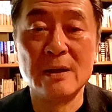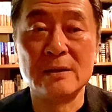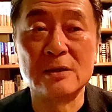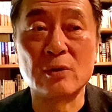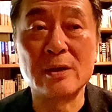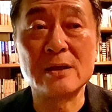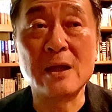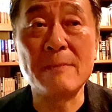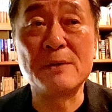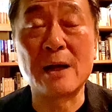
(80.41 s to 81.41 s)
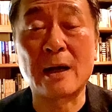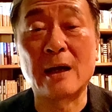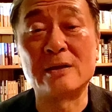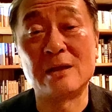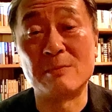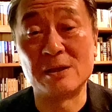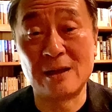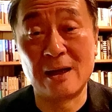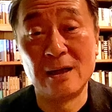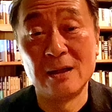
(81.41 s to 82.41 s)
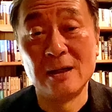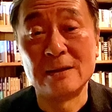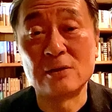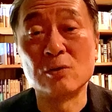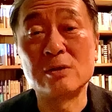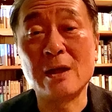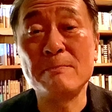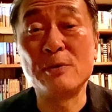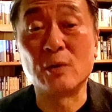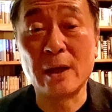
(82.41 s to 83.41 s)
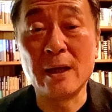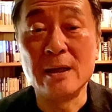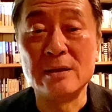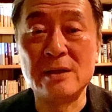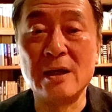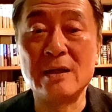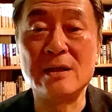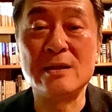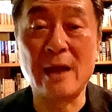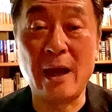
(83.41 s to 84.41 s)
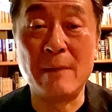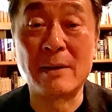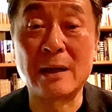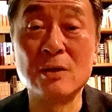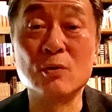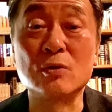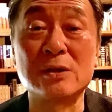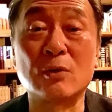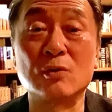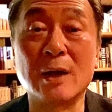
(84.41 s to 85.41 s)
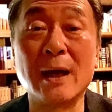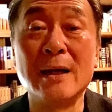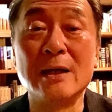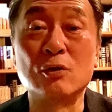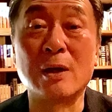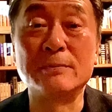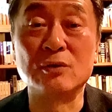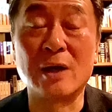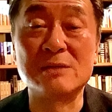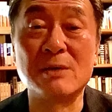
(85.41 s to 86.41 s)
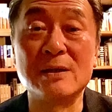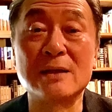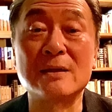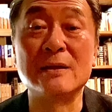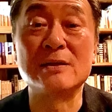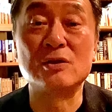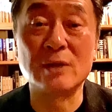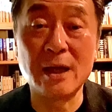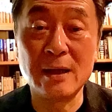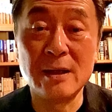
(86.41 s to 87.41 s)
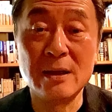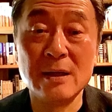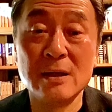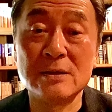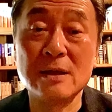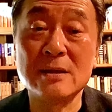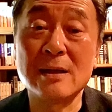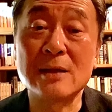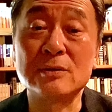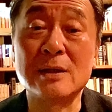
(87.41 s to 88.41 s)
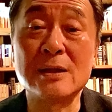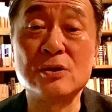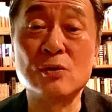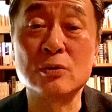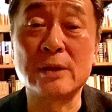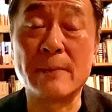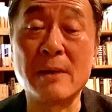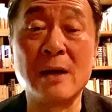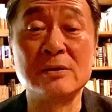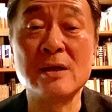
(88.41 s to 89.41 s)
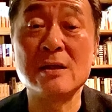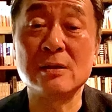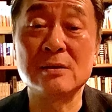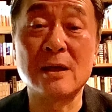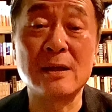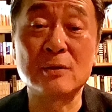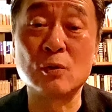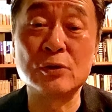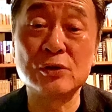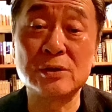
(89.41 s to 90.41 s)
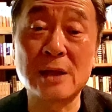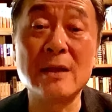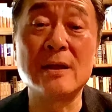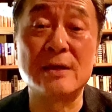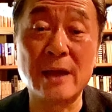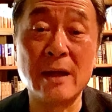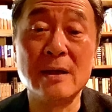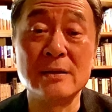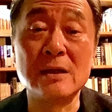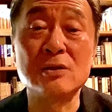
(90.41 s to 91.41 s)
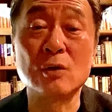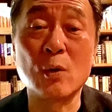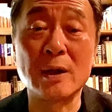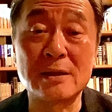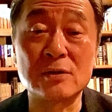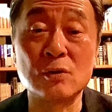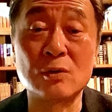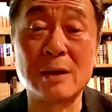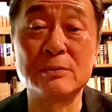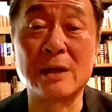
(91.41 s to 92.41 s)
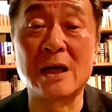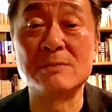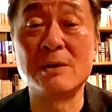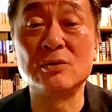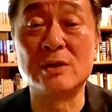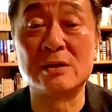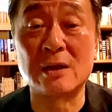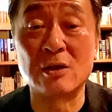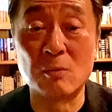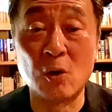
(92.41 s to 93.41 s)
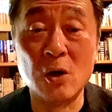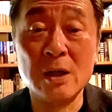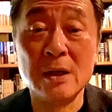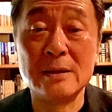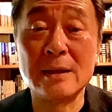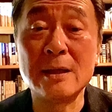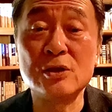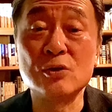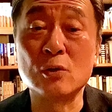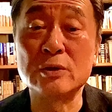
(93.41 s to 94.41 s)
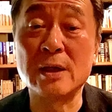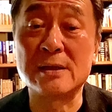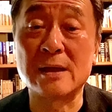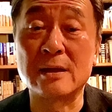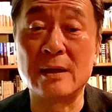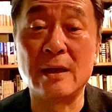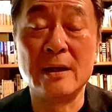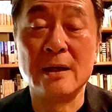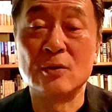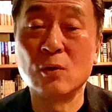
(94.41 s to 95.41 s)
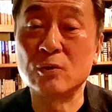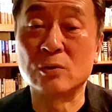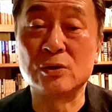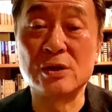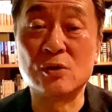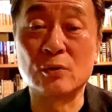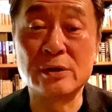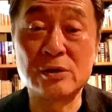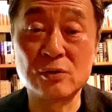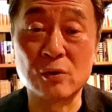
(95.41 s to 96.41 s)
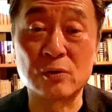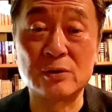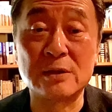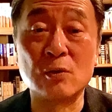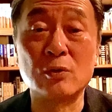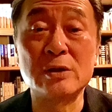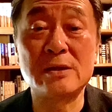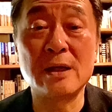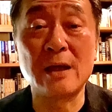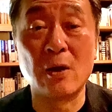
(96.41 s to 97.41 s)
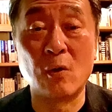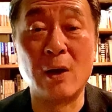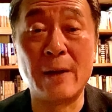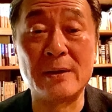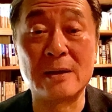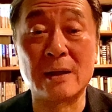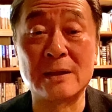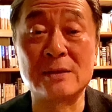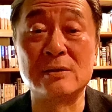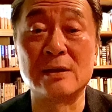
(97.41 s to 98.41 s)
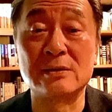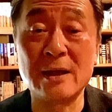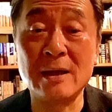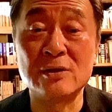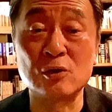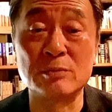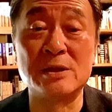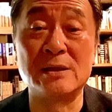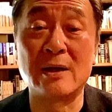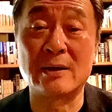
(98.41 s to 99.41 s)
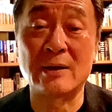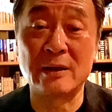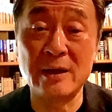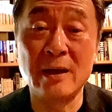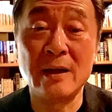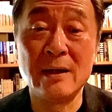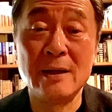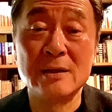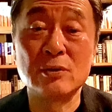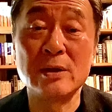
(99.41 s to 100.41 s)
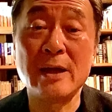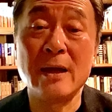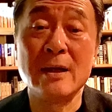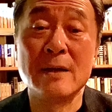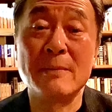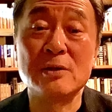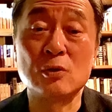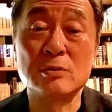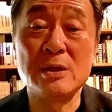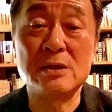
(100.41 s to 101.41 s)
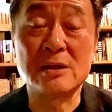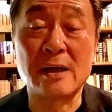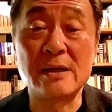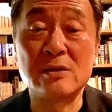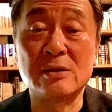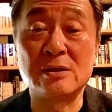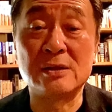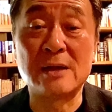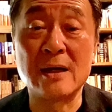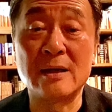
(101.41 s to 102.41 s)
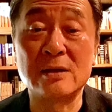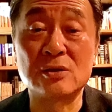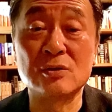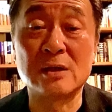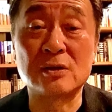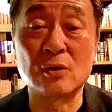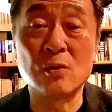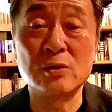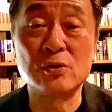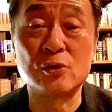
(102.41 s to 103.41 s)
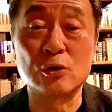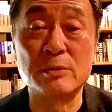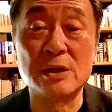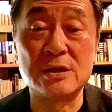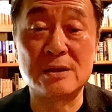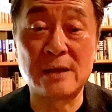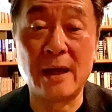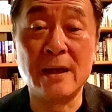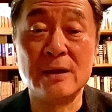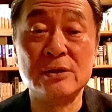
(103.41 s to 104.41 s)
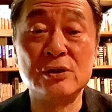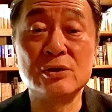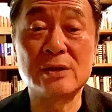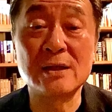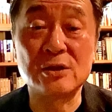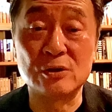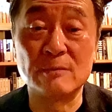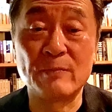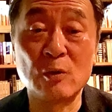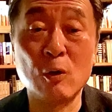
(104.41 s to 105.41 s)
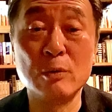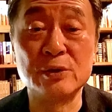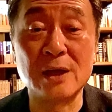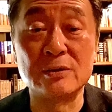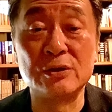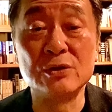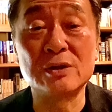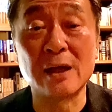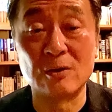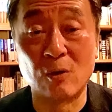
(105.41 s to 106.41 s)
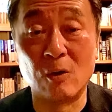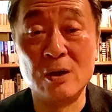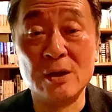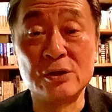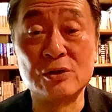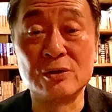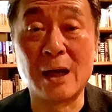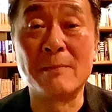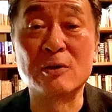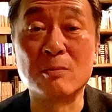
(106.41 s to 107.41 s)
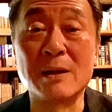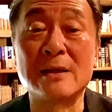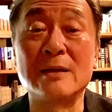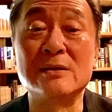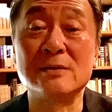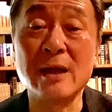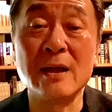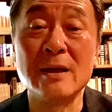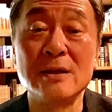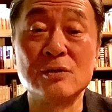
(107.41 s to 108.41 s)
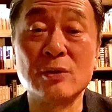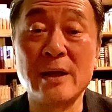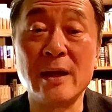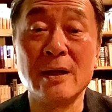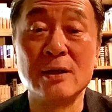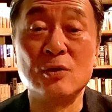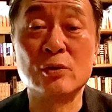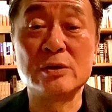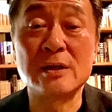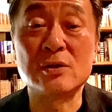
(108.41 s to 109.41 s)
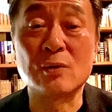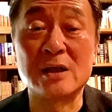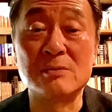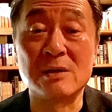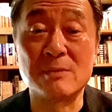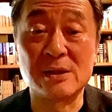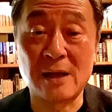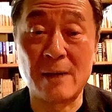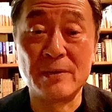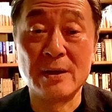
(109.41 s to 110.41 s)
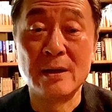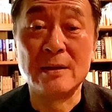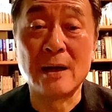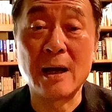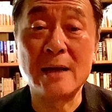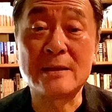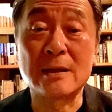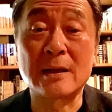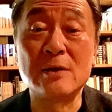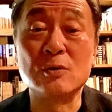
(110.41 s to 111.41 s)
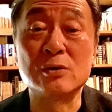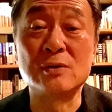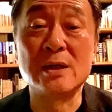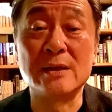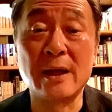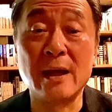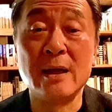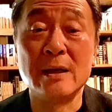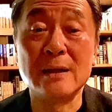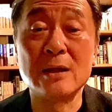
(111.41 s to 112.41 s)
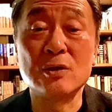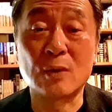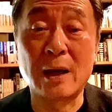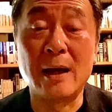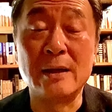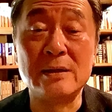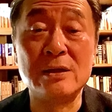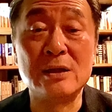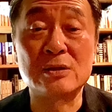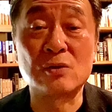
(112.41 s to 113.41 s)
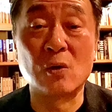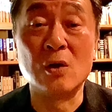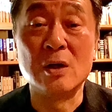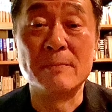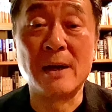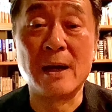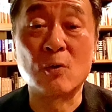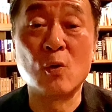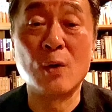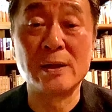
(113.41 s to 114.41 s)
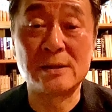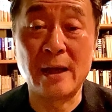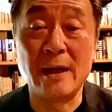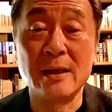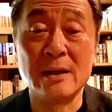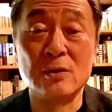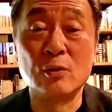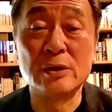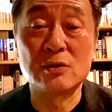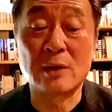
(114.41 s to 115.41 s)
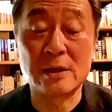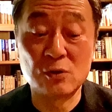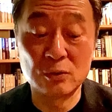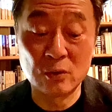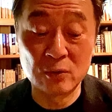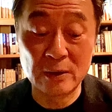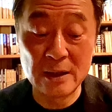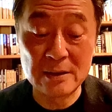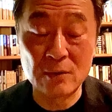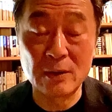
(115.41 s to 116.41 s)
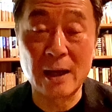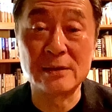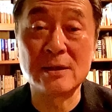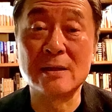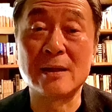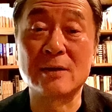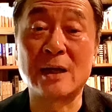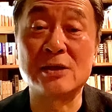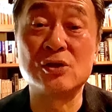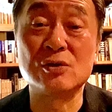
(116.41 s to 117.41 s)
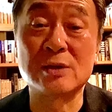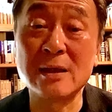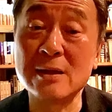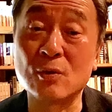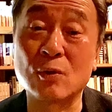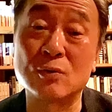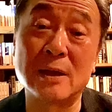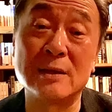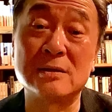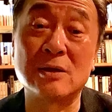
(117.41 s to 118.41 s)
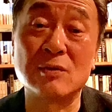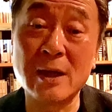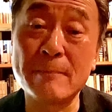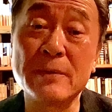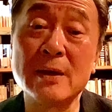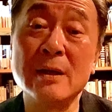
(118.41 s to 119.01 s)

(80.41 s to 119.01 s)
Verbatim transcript: で、それで戦費がかかっちゃいました。で、その戦費をね、税金で賄おうとしたことがトラブルの始まりだったんですよね。1776年、1763年にね、戦争が終わってそのトラブルが始まるんですけれども、76年になってね、とうとうついに独立するぞと言って独立宣言をアメリカが出すんですね。植民地側がね。それで、植民地が一致団結するんですけど、当時の植民地って13州、東部にある13の州がまとまったんですね。それで独立戦争が始まりました。長い戦いの末にね、なんとかイギリスと講和して独立を勝ち取ることができたのが1783年のことなんですけどね。